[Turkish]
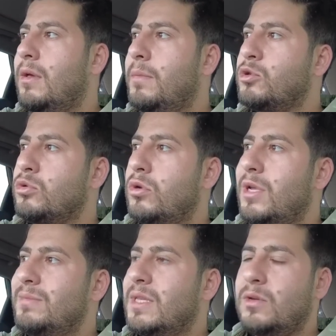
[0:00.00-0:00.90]
Ama şu
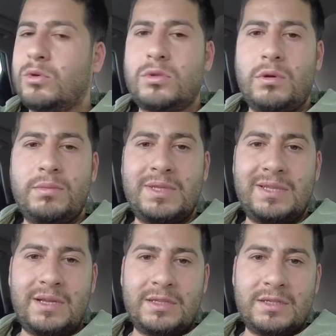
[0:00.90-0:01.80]
dönemde otomobil
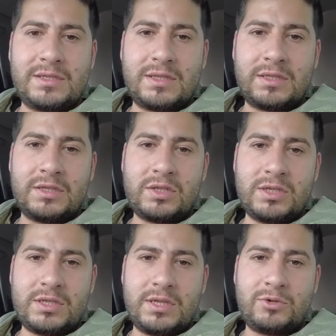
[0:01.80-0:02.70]
alış satış
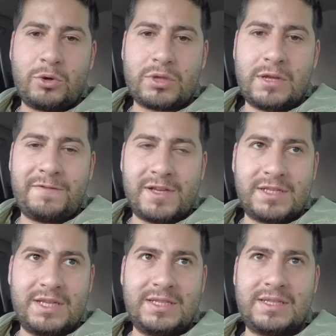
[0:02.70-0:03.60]
işleri çok daha
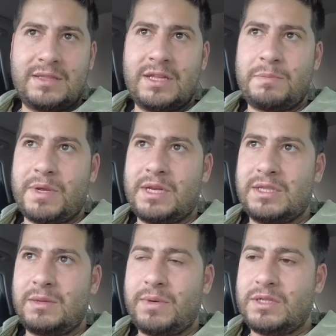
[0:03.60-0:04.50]
fazla insanlar para
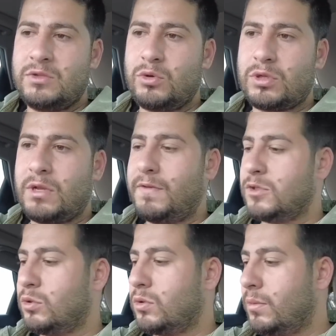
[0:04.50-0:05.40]
kazanmak için çok daha
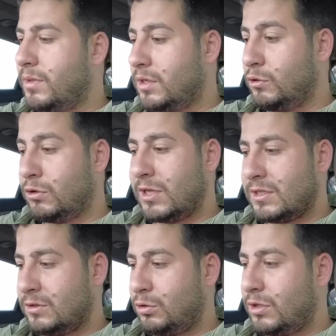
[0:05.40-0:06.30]
fazla otomobil alıyorlar
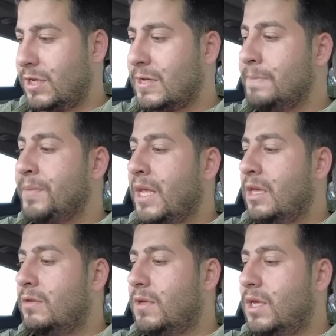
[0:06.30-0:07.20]
satıyorlar.
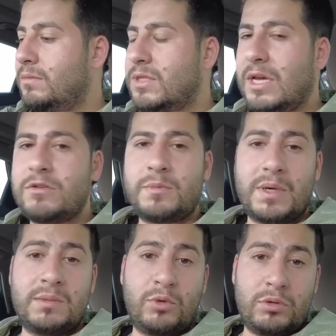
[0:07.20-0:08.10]
Ve servis
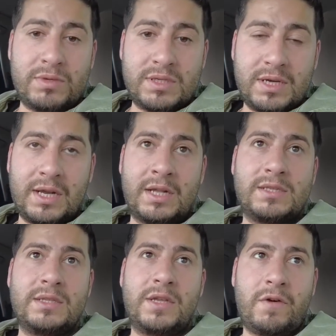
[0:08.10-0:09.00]
bakımda olmasına
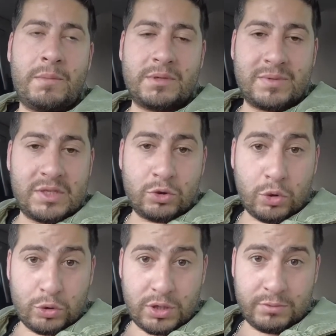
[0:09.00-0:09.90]
garantisinin devam etmesine
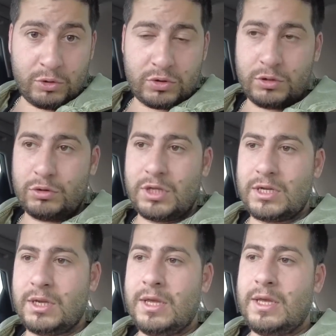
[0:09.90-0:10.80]
çok önem gösteriyorlar.